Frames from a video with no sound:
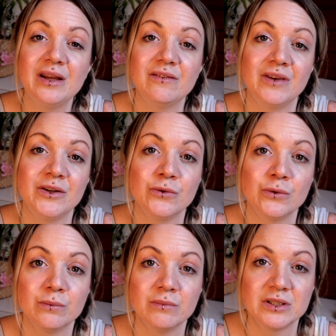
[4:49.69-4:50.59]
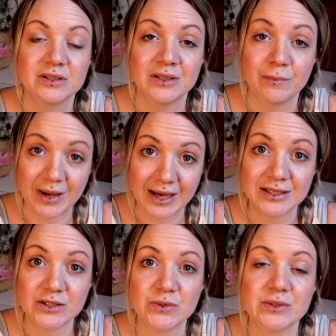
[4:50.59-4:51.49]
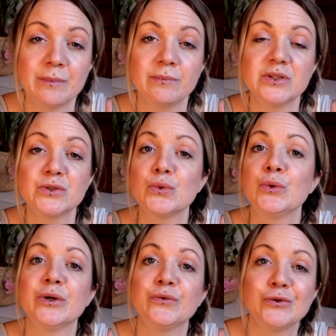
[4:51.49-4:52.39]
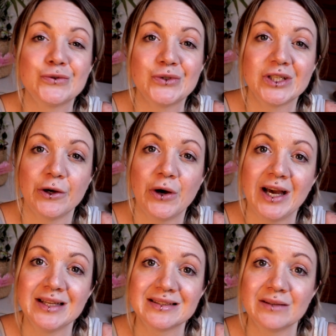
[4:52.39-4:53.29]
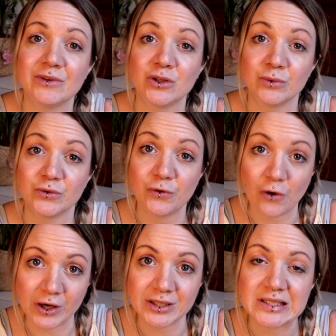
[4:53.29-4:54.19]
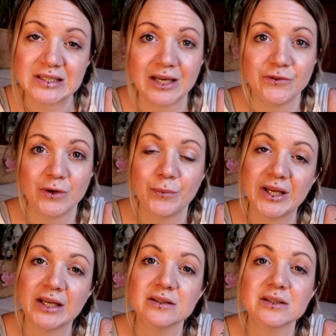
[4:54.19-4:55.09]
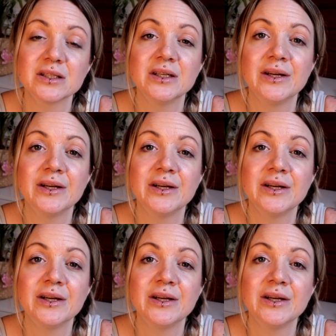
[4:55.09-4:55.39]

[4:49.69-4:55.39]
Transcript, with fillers: wenn du mit einem Partner zusammen bist oder fühlst du dich auch einsam, wenn du mit Freunden Zeit verbringst?